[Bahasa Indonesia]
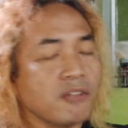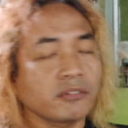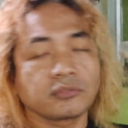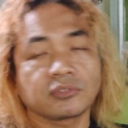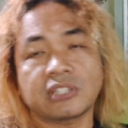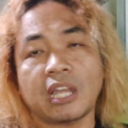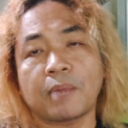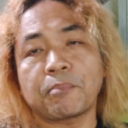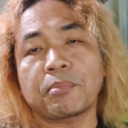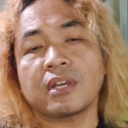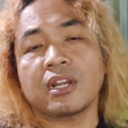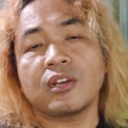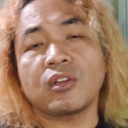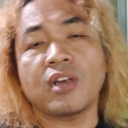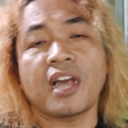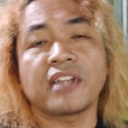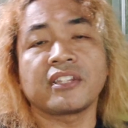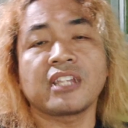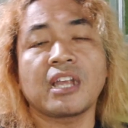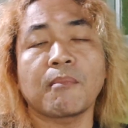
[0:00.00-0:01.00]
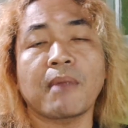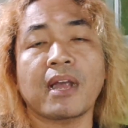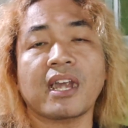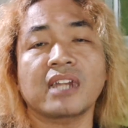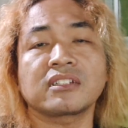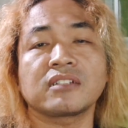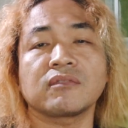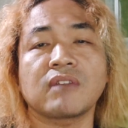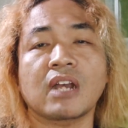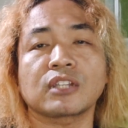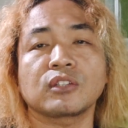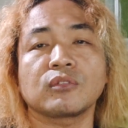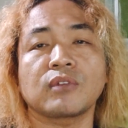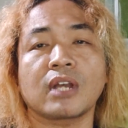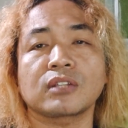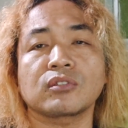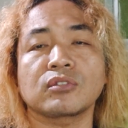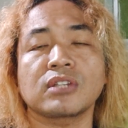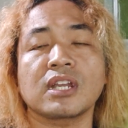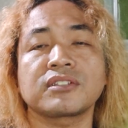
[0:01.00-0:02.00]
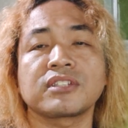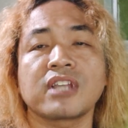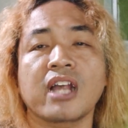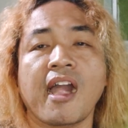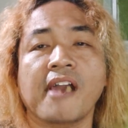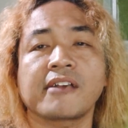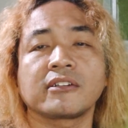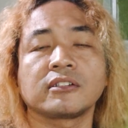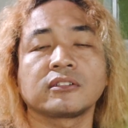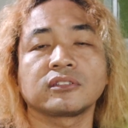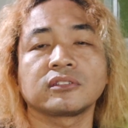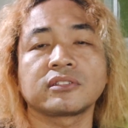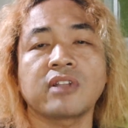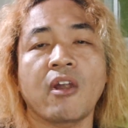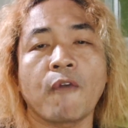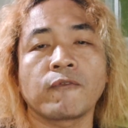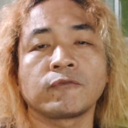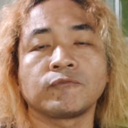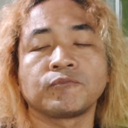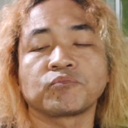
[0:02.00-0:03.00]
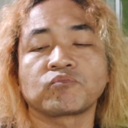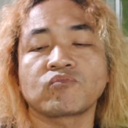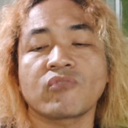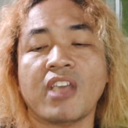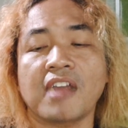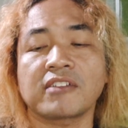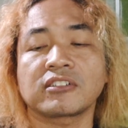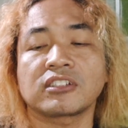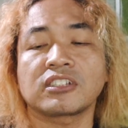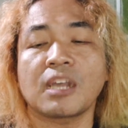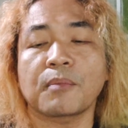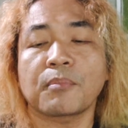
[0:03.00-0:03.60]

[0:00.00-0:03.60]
Tapi kalau hanya makan sewaktu-waktu saja, nggak setiap